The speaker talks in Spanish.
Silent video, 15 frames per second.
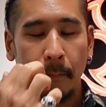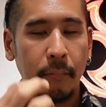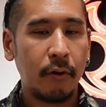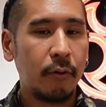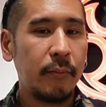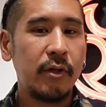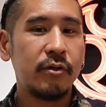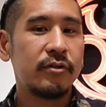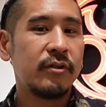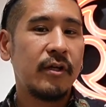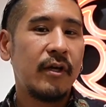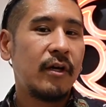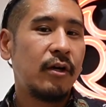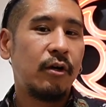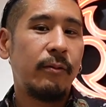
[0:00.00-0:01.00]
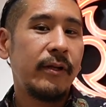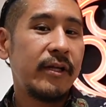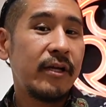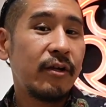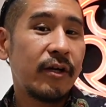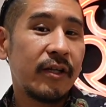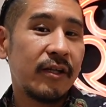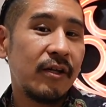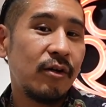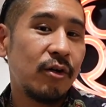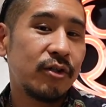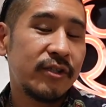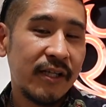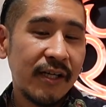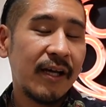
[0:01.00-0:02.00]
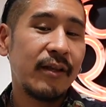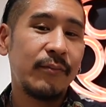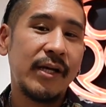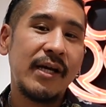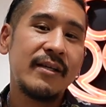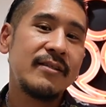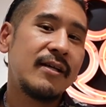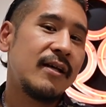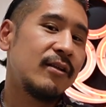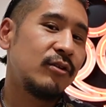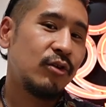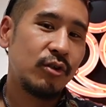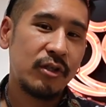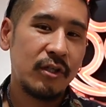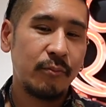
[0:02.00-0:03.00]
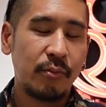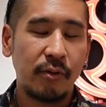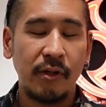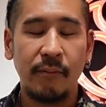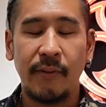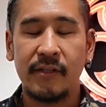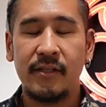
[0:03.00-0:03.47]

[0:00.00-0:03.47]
Por lo menos los bañeros que tengo cerca de mi casa no tienen problema,